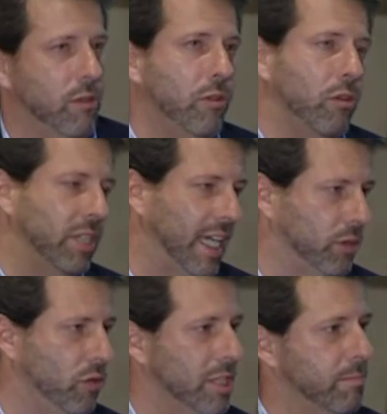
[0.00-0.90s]
no digo que lo
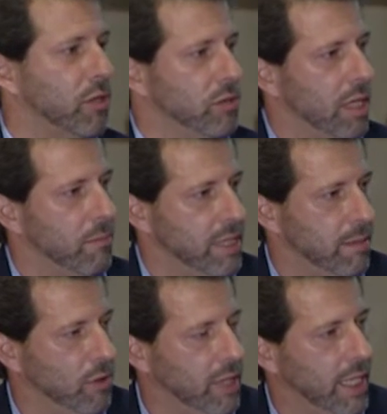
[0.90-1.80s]
tengan todas, pero sí la inmensa
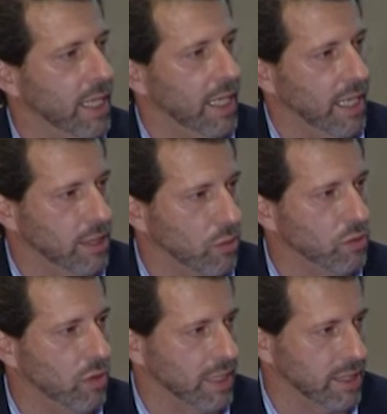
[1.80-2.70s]
mayoría, es el
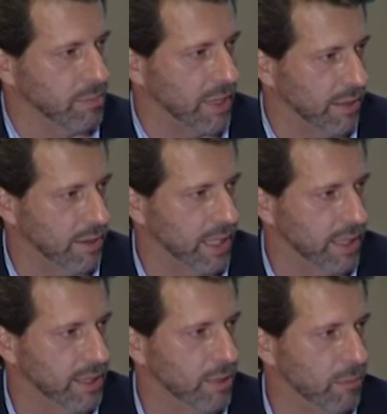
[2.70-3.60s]
uso de las transparencias.
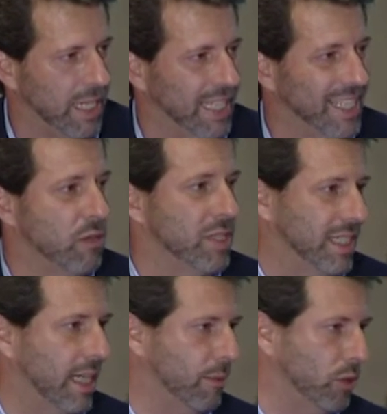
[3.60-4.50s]
¿Vale? que ya no es
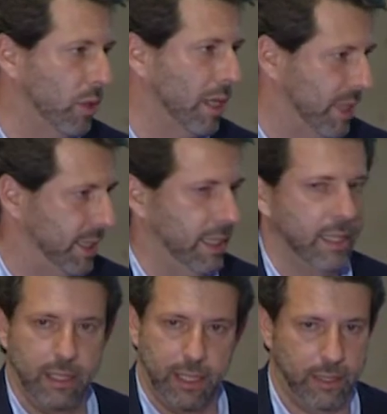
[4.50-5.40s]
tan habitual, aparte,
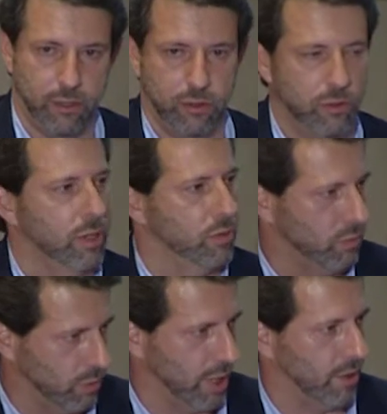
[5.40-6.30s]
entre nosotros es
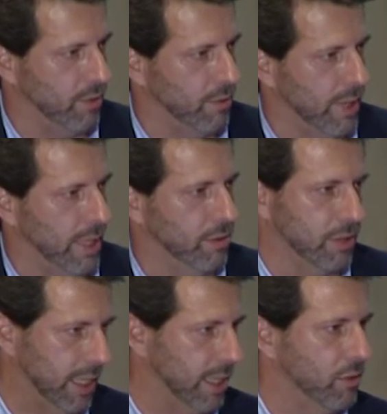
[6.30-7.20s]
un coñazo, ¿vale? O
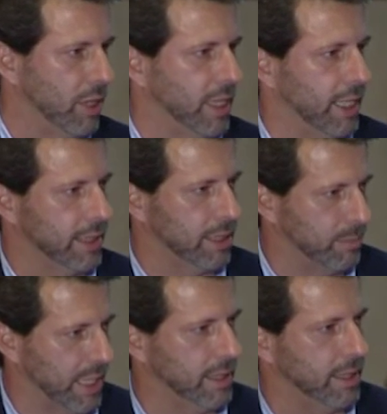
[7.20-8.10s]
sea, hacer una etiqueta
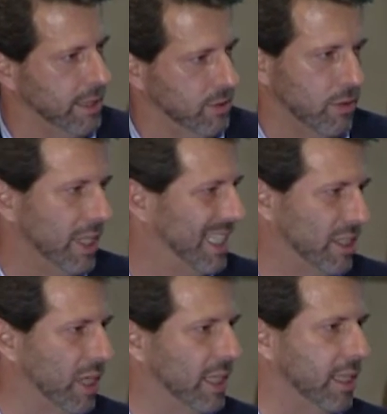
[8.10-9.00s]
transparente y eso
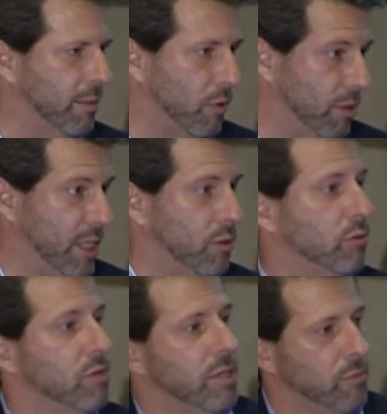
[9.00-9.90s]
da una cantidad de problemas,
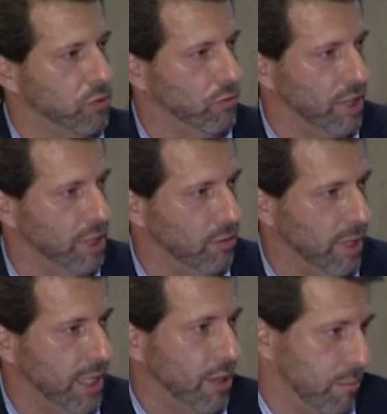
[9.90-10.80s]
nosotros lo estamos sufriendo
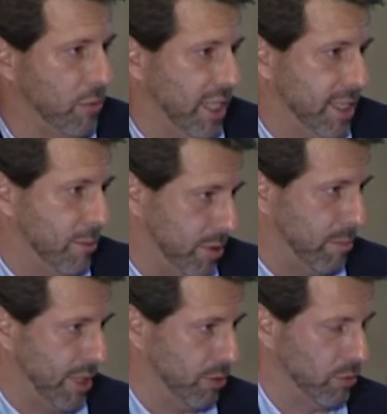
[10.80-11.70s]
ahora porque estamos
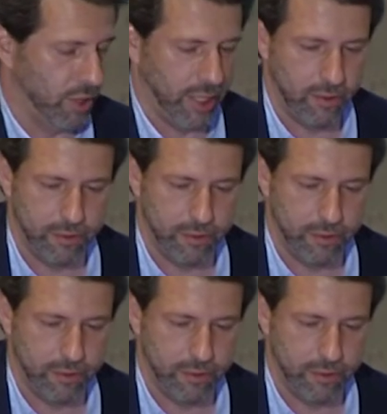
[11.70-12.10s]
empezando con ello,